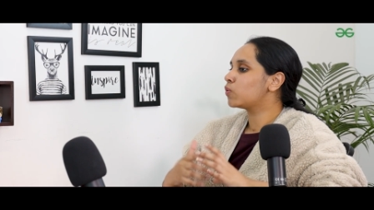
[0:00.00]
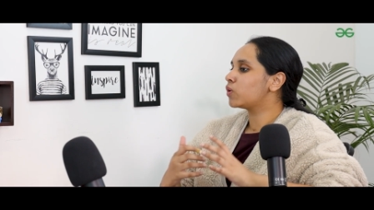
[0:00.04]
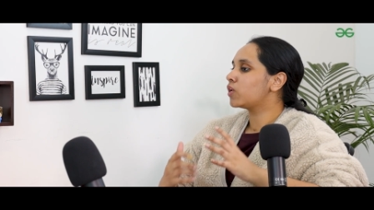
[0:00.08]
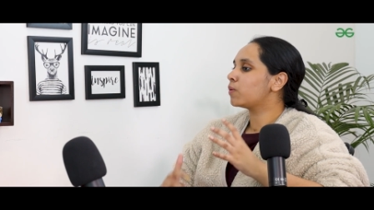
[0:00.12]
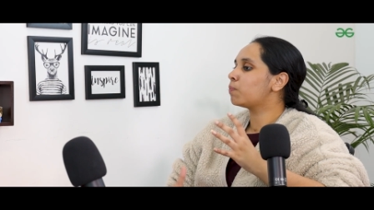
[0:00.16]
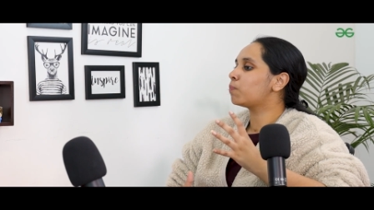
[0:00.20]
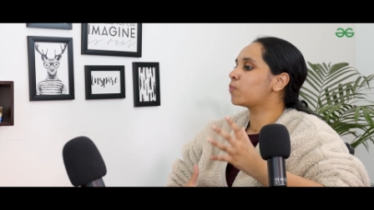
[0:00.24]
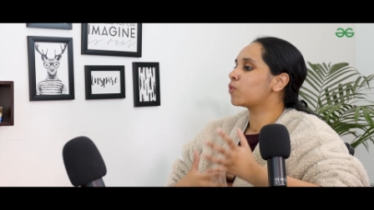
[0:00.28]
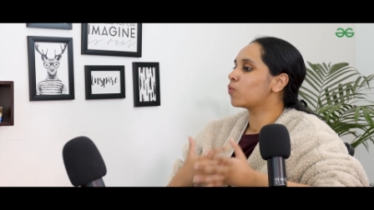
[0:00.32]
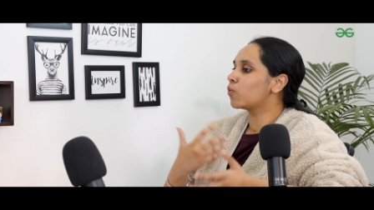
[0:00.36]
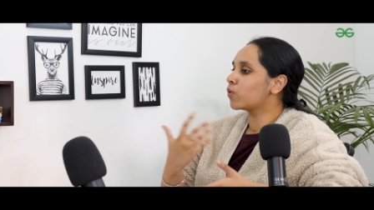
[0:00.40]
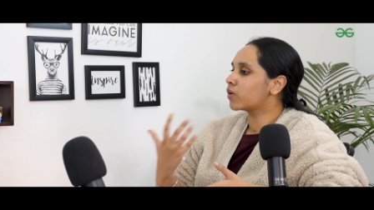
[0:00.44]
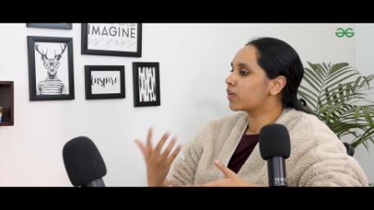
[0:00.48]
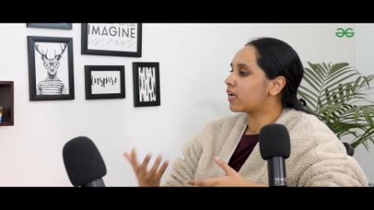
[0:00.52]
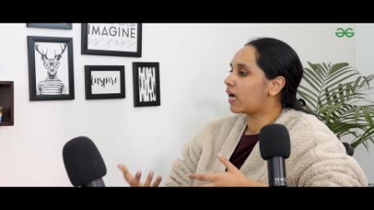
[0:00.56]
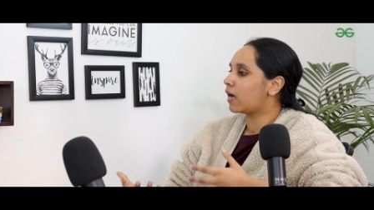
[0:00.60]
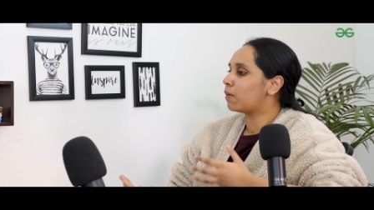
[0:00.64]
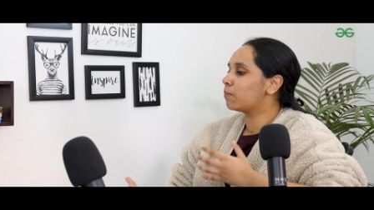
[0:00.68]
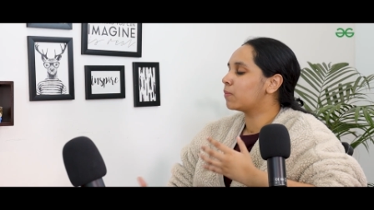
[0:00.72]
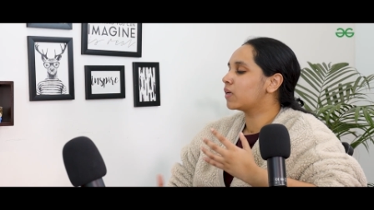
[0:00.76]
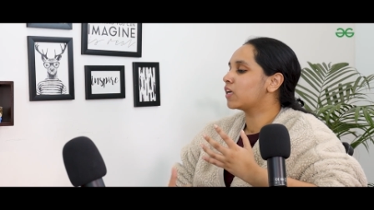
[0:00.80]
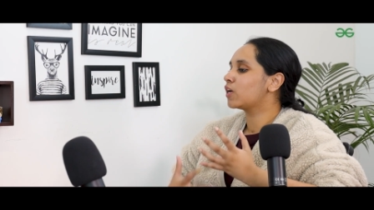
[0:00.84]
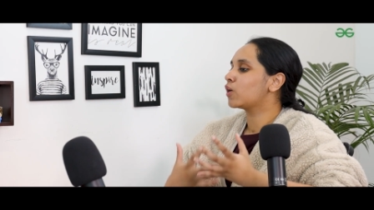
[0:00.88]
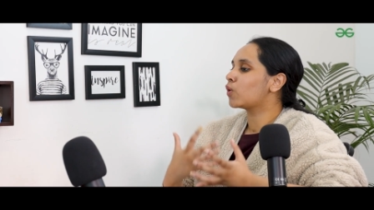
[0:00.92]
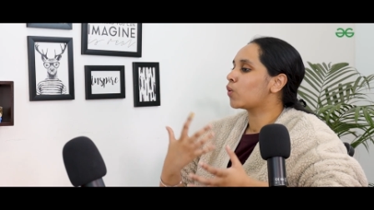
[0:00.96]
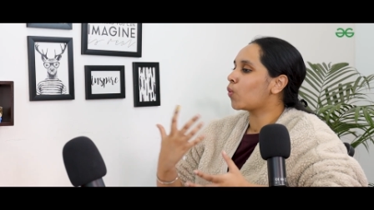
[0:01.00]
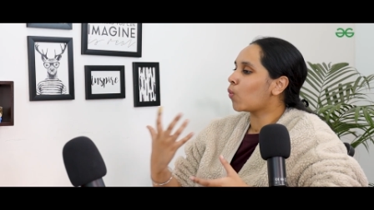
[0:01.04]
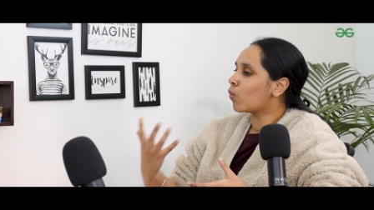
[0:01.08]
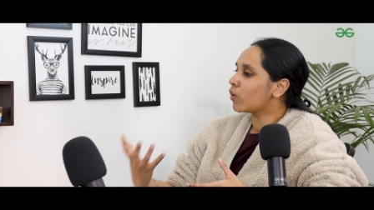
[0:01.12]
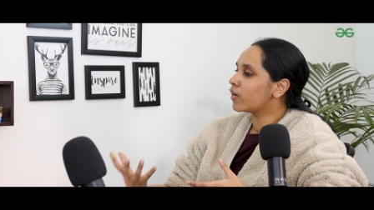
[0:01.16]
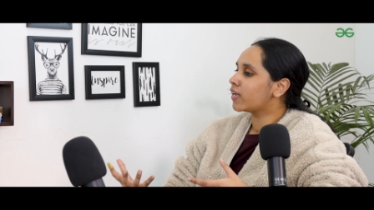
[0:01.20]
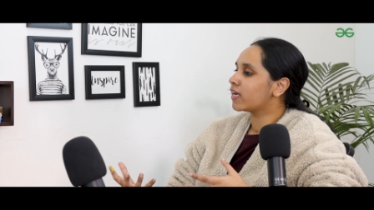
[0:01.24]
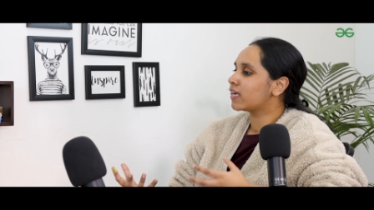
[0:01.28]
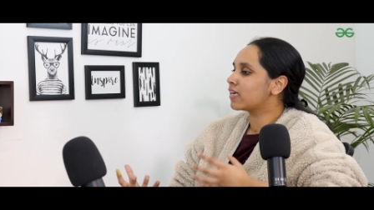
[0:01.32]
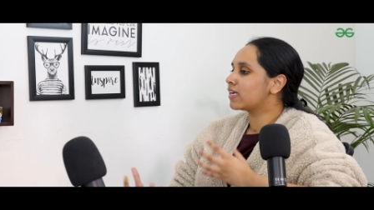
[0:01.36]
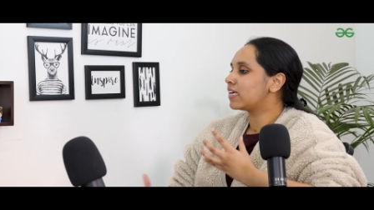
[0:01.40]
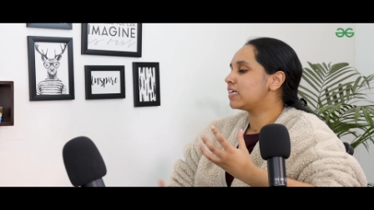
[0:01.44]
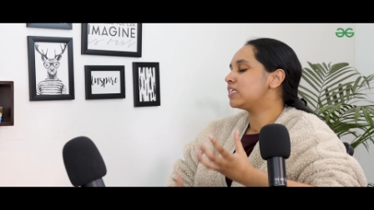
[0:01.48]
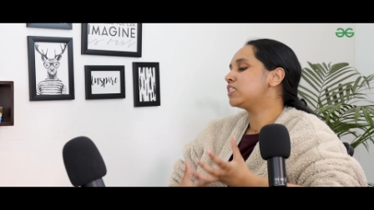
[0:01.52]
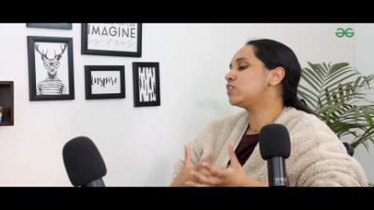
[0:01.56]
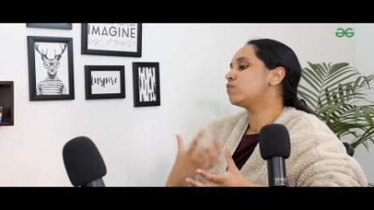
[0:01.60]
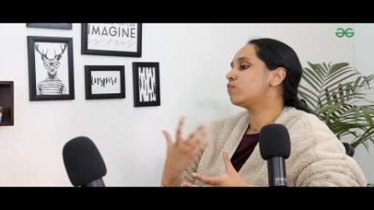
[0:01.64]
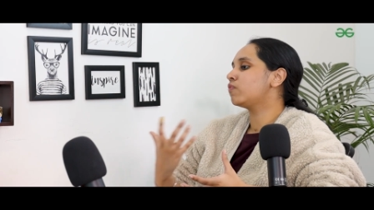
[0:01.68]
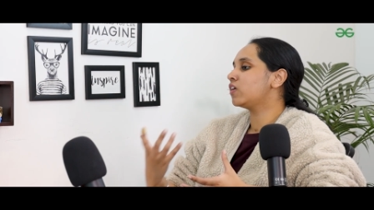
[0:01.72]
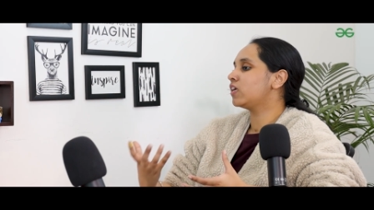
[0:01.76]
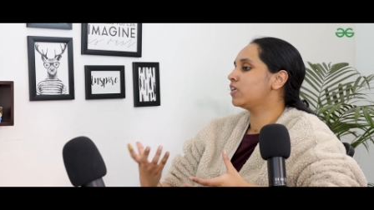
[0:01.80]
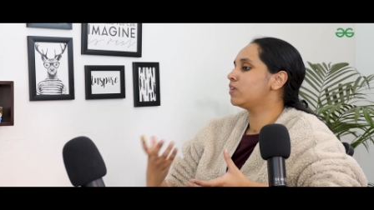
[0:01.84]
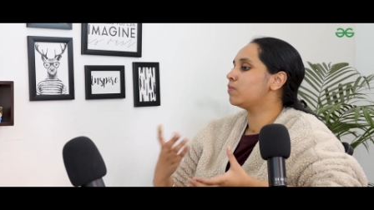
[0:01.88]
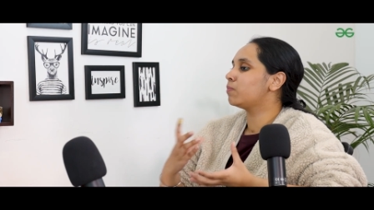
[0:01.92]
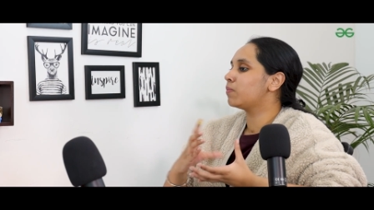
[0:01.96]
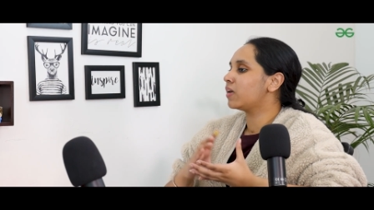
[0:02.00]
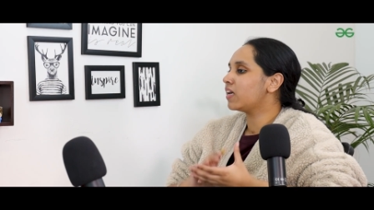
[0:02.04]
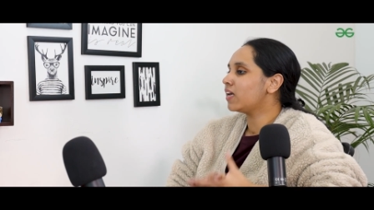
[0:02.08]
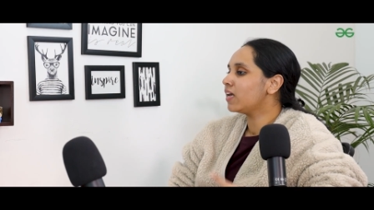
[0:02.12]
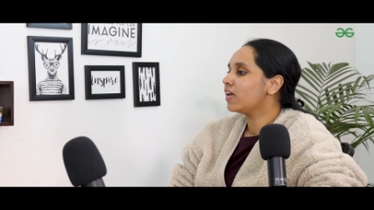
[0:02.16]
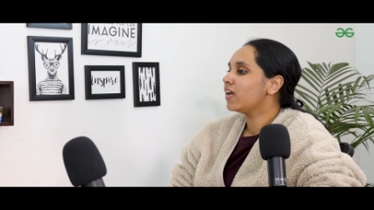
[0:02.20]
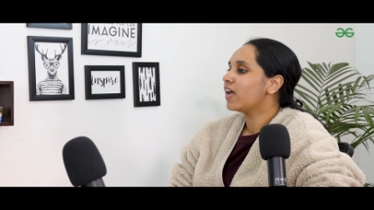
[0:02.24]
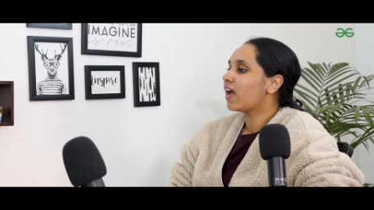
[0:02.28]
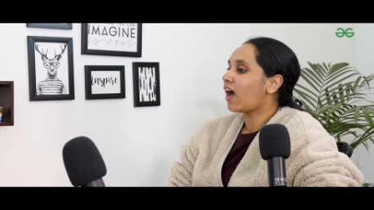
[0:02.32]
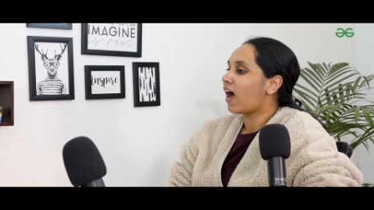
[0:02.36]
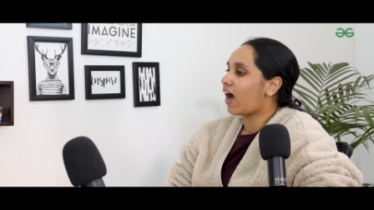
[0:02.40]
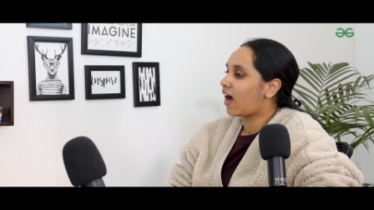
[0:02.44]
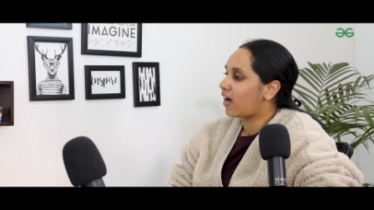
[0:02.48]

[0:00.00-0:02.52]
बट उन्हें प्रोग्रामिंग कोडिंग इस फील्ड में